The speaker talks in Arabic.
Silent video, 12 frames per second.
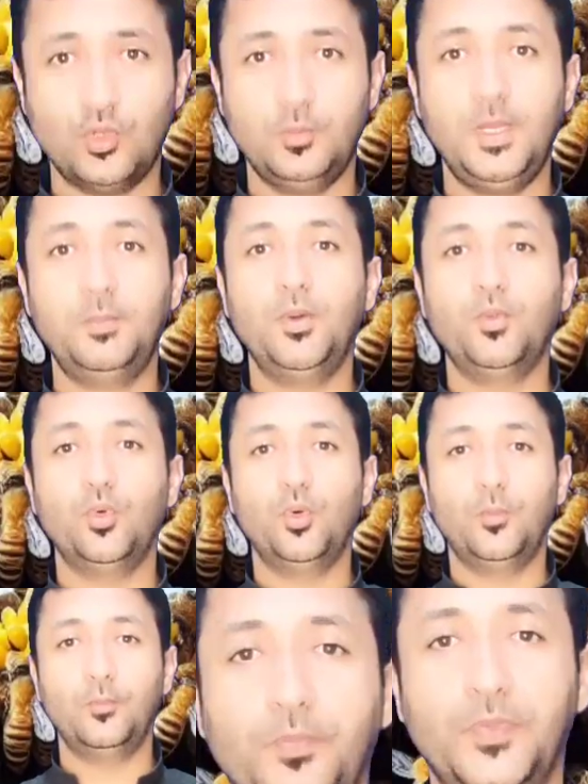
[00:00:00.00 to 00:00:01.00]
صلب
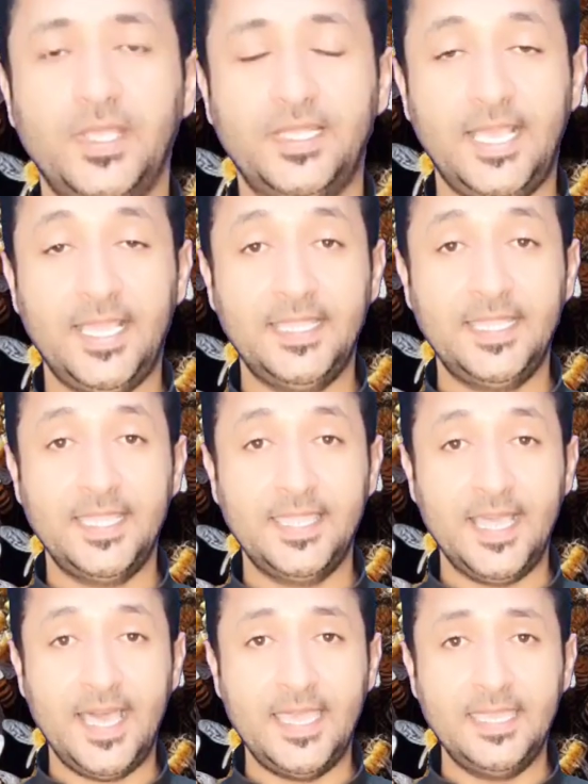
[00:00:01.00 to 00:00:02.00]
الموضوع
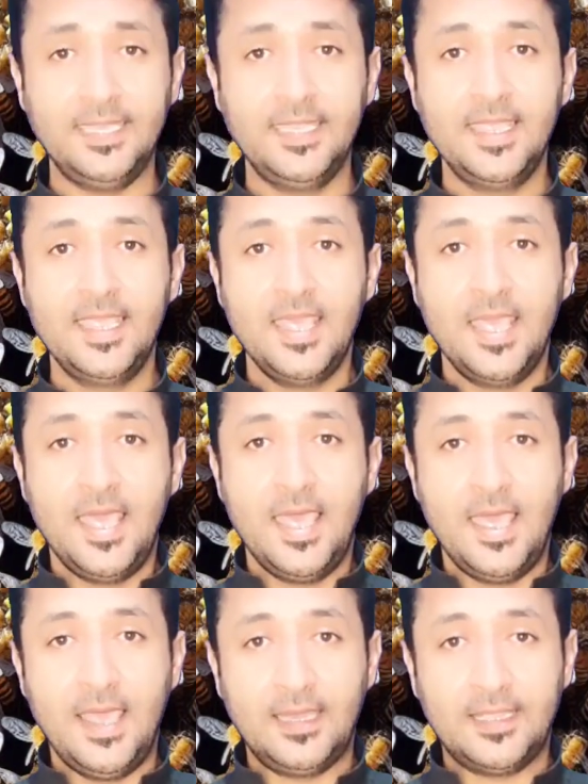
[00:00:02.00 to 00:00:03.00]
يتحدث عن
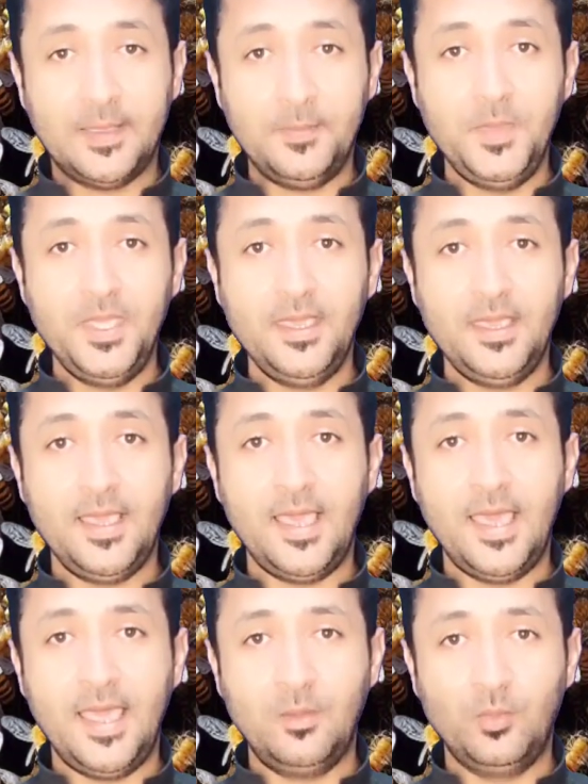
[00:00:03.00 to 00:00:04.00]

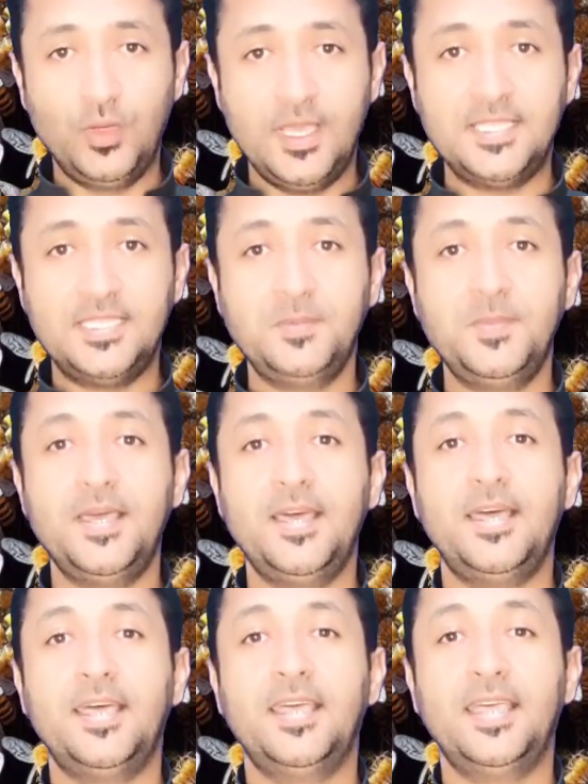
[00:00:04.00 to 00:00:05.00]
الكمية
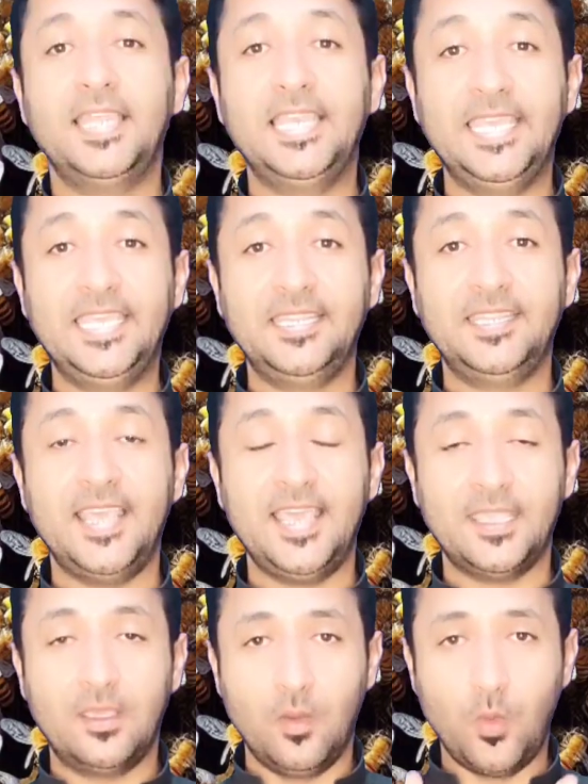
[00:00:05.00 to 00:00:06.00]
المناسبة
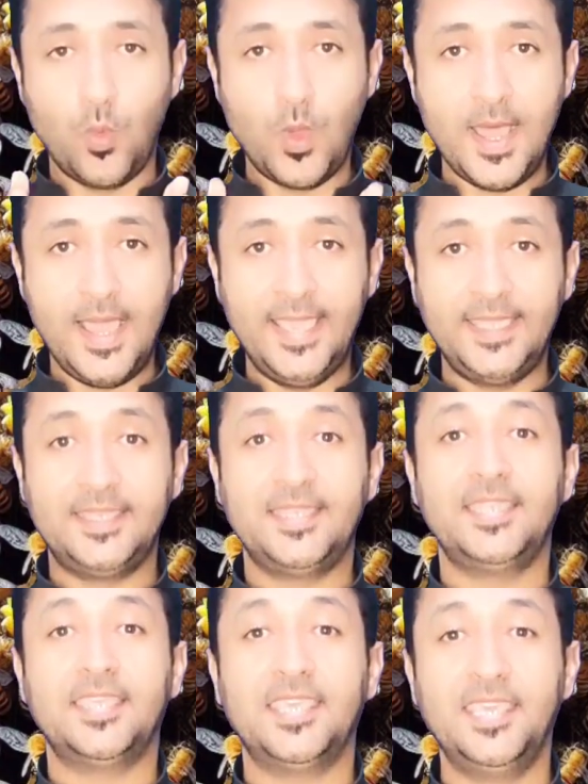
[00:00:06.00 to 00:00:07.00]
لإنتاج واحد
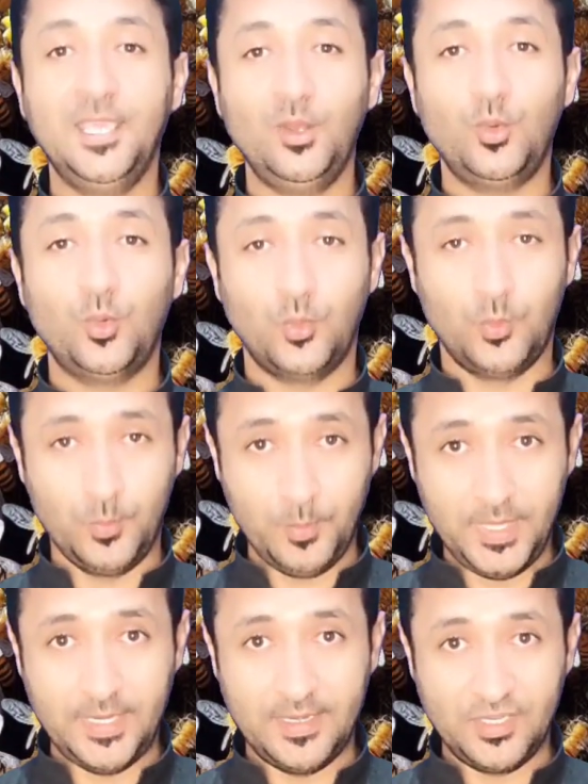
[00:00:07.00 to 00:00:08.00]
كيلو
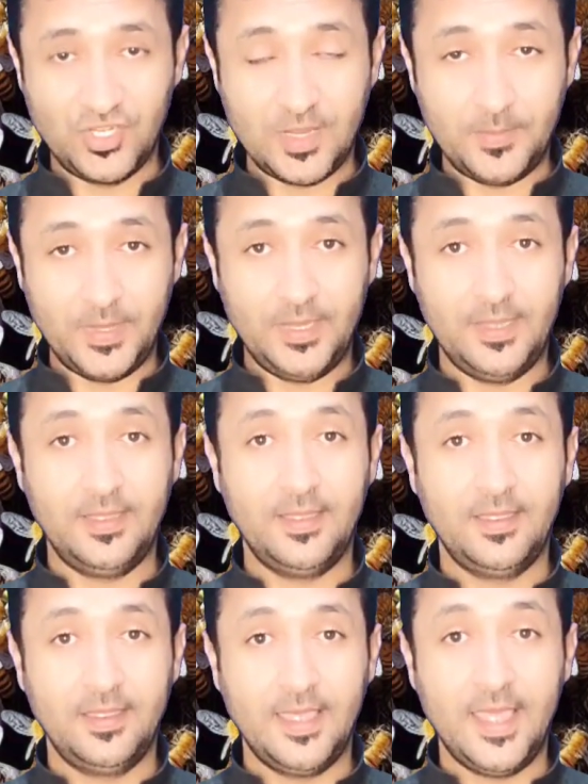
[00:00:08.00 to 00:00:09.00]
من شمع
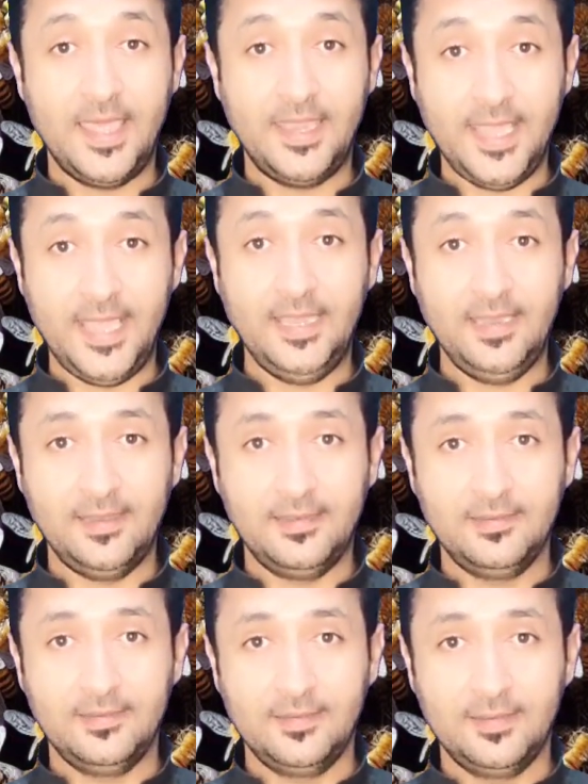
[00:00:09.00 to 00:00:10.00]

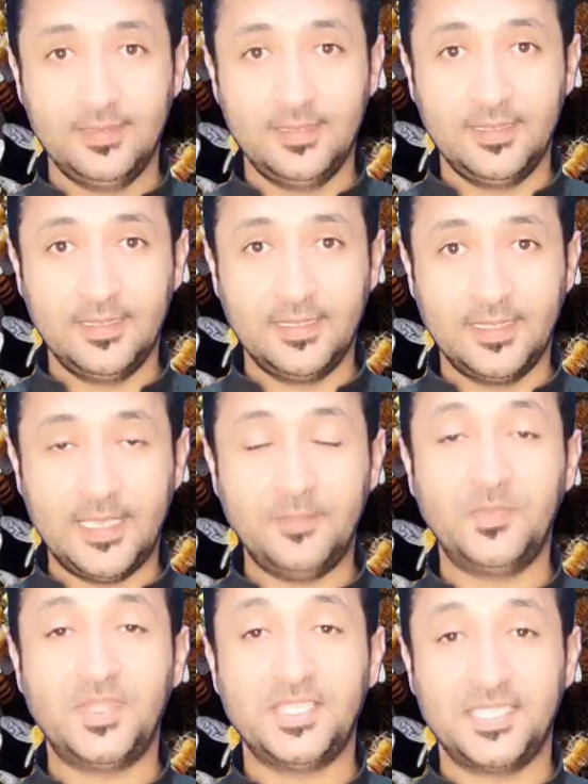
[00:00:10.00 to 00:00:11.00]
النحل كم
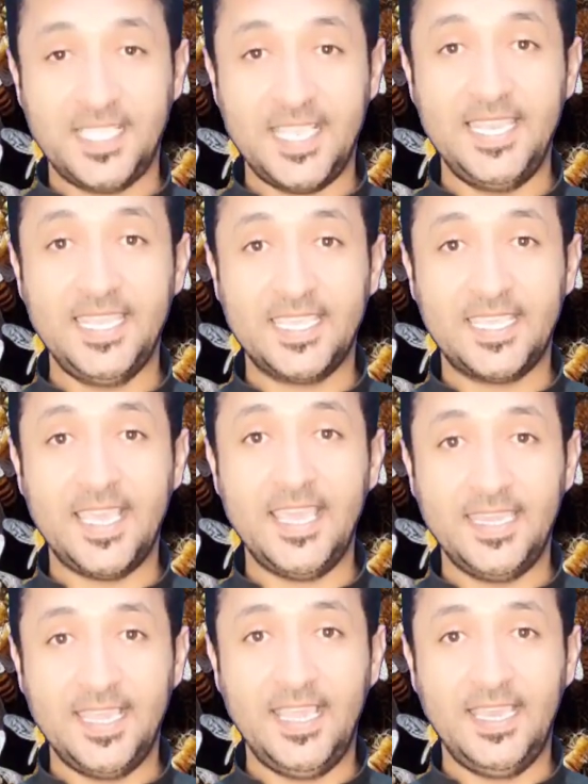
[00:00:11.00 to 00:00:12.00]
تستهلك
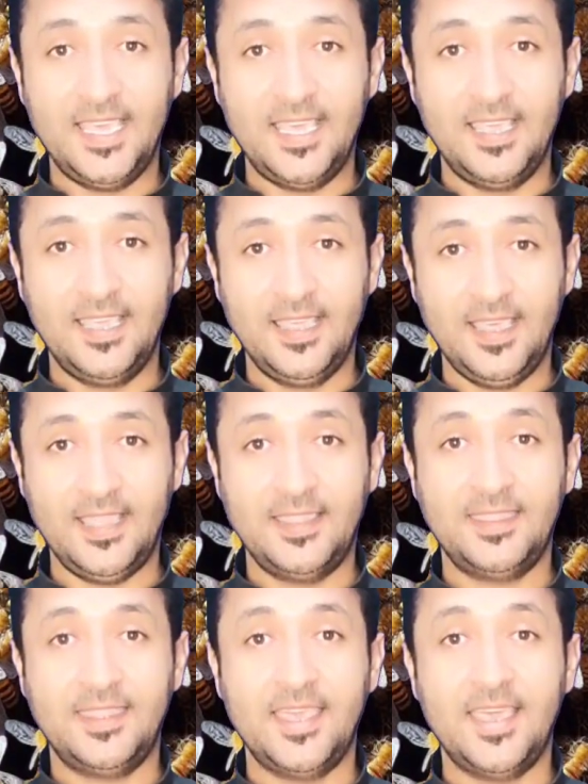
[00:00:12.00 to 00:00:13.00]
النحلة
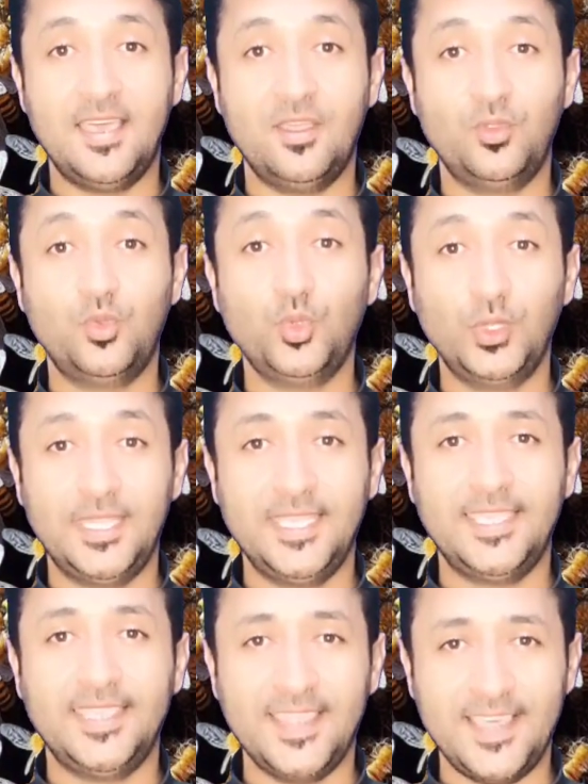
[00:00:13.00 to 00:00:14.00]
حتى
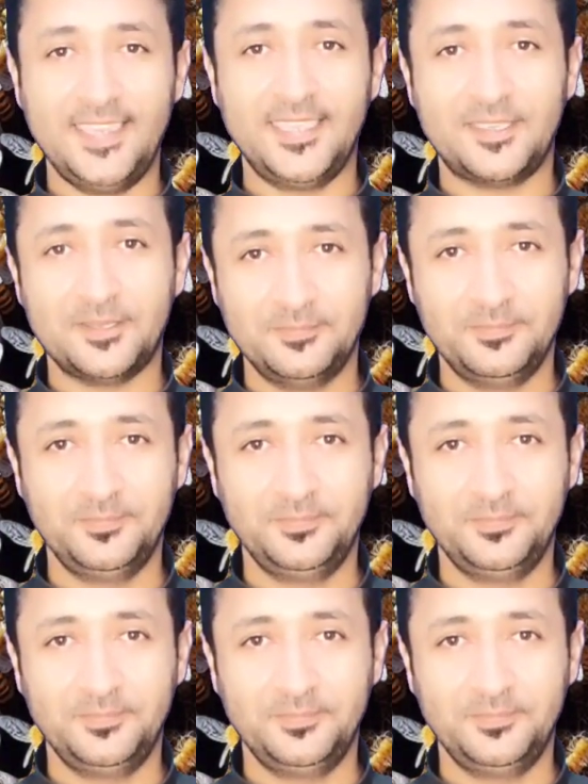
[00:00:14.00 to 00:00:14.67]
تنتج ذلك